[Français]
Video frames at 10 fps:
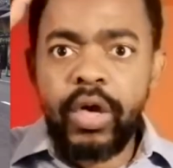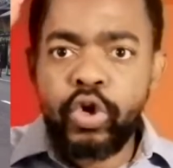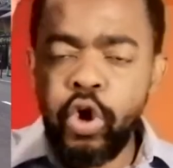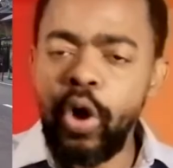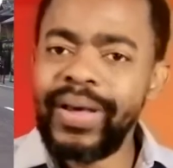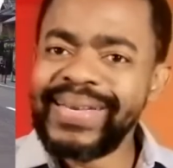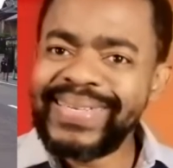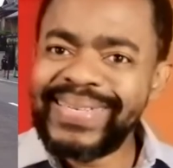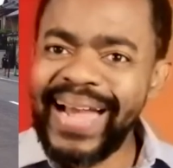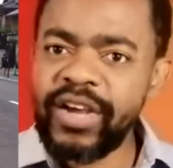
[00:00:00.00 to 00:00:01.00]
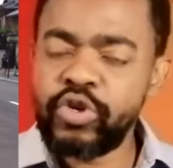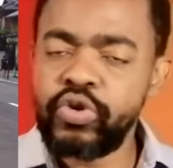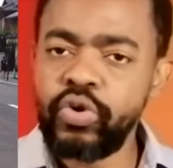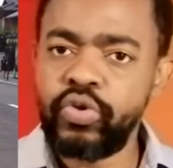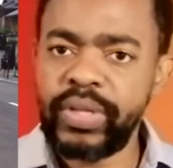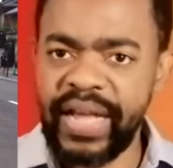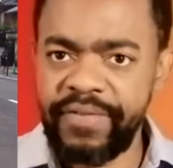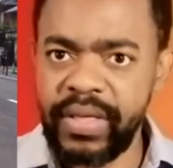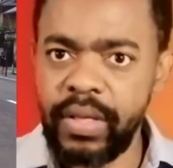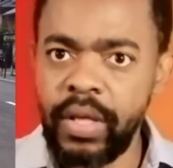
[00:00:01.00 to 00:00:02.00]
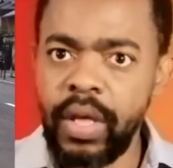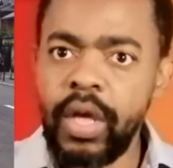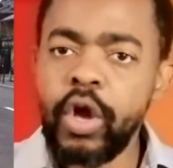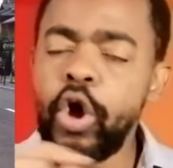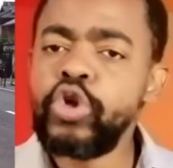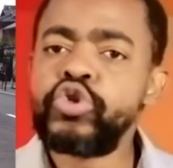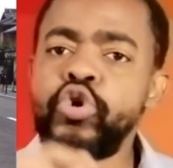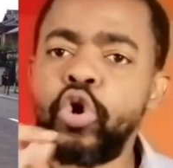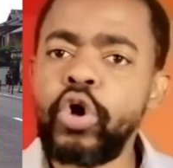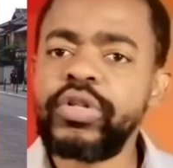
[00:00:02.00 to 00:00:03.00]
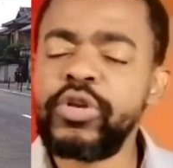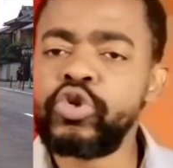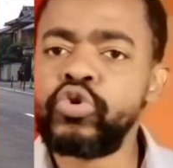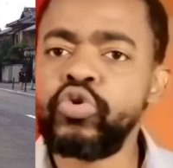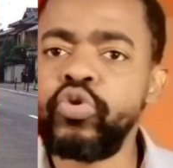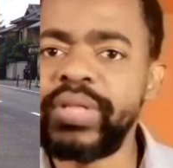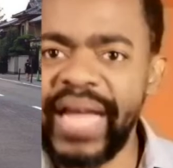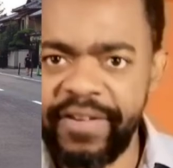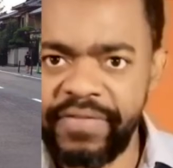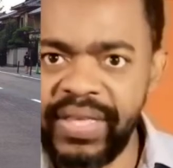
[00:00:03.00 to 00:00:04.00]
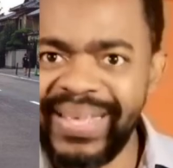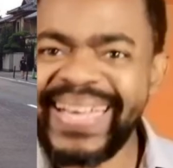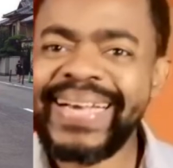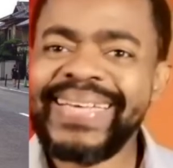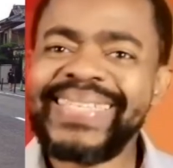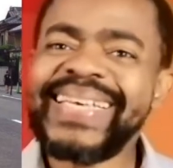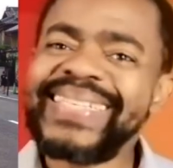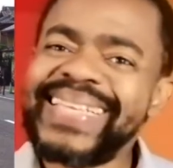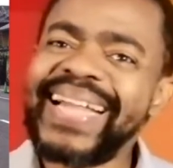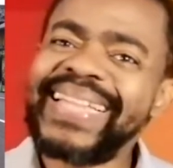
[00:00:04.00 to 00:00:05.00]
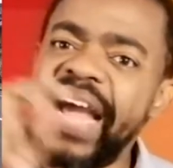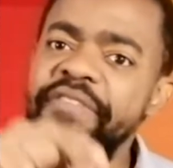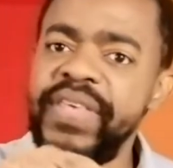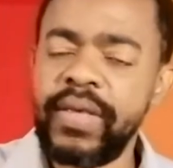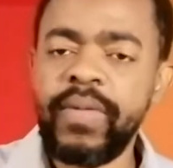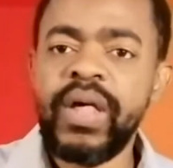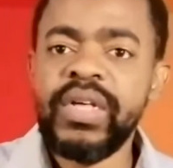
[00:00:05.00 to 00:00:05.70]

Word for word: que chaque jour de ta vie, quand tu comptes le jour de ta vie, c'est ça ta vie.